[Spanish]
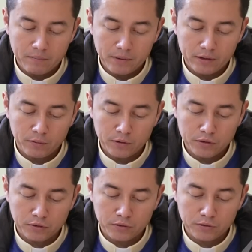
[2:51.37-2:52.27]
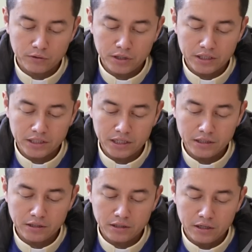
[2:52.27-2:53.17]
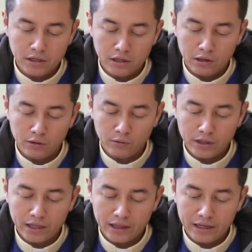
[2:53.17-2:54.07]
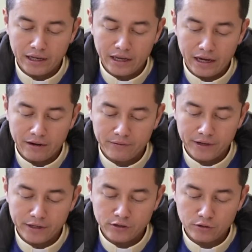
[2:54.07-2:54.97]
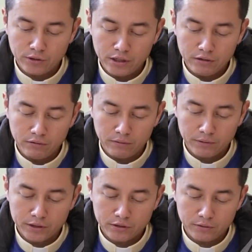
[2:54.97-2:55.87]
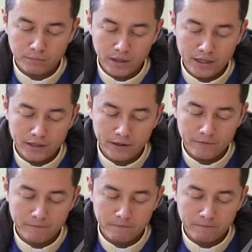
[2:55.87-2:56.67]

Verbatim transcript: pero vosotros hacéis lo que le habéis oído a vuestro Padre.